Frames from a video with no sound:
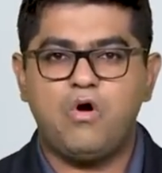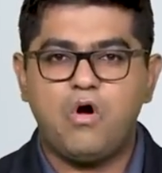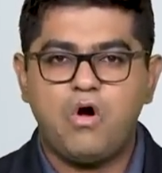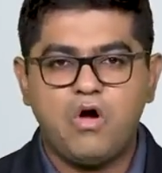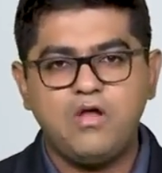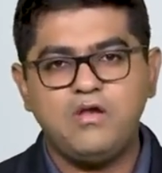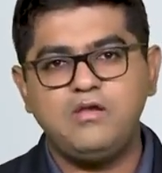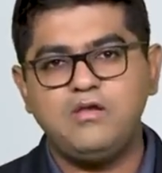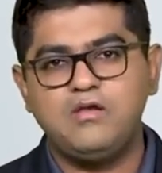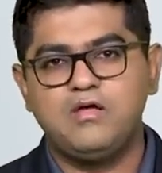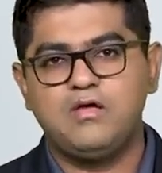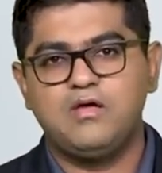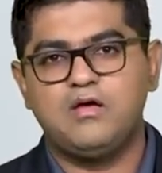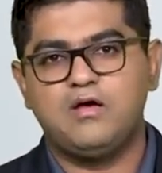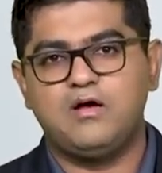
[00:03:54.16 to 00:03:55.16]
on
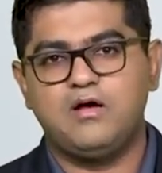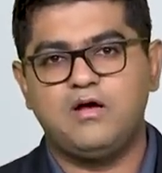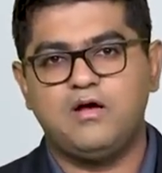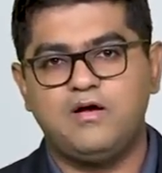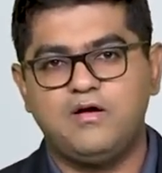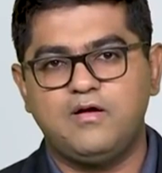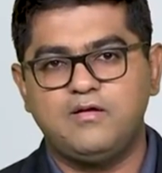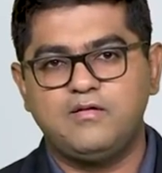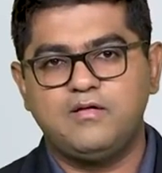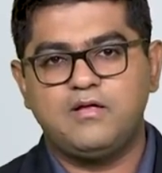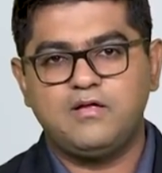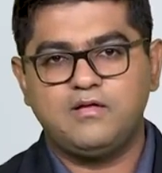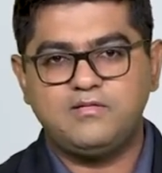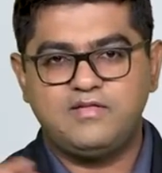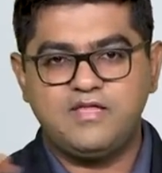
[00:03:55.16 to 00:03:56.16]
uh,
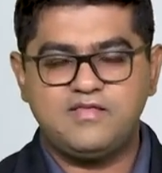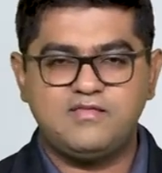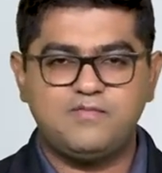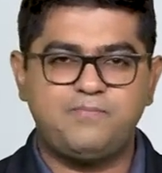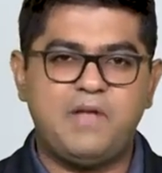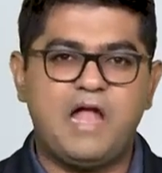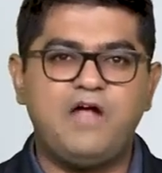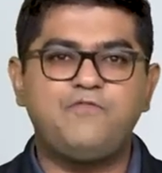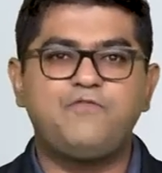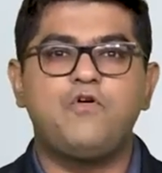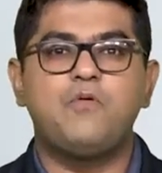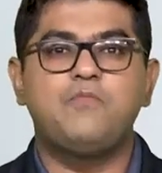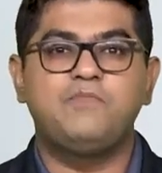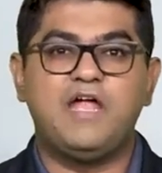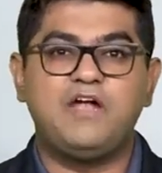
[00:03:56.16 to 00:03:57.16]
this
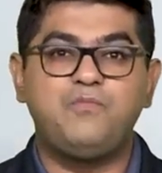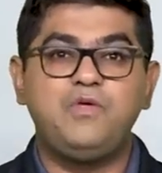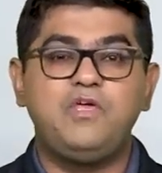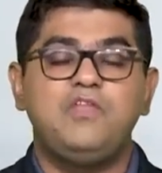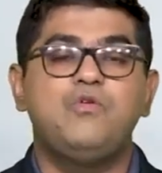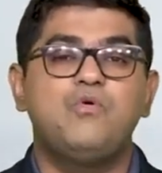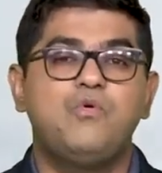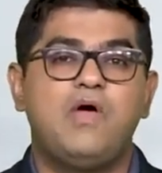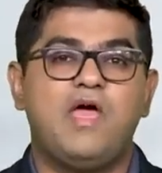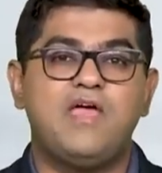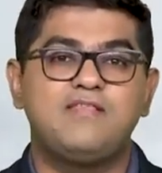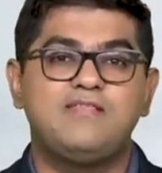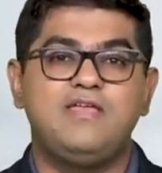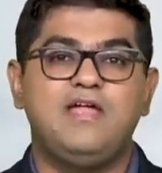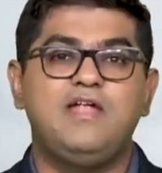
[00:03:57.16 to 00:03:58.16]
platform that we know
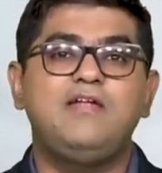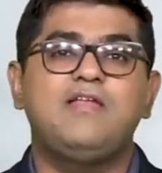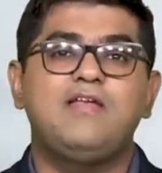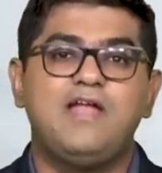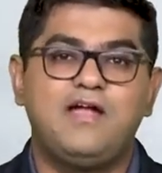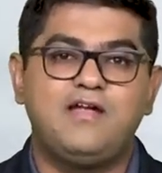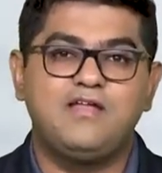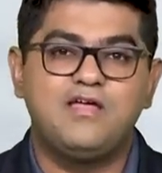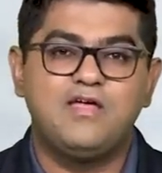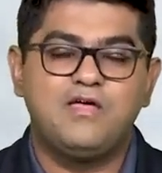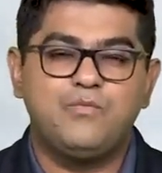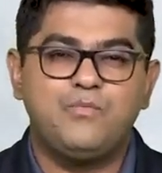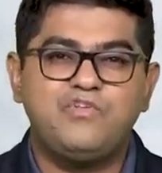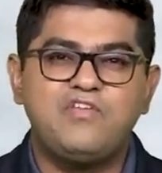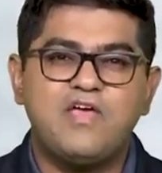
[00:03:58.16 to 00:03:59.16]
as the internet,
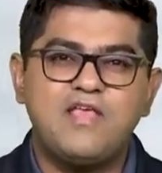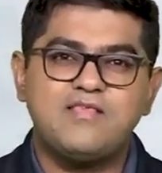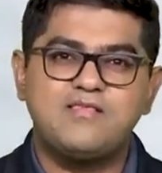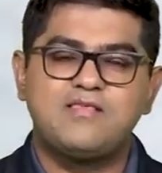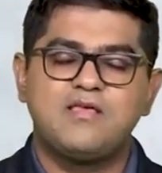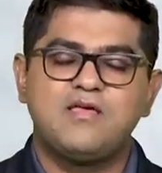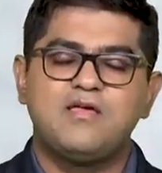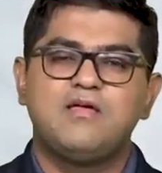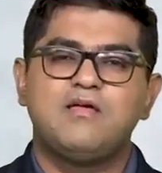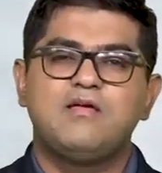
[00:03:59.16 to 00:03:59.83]
which has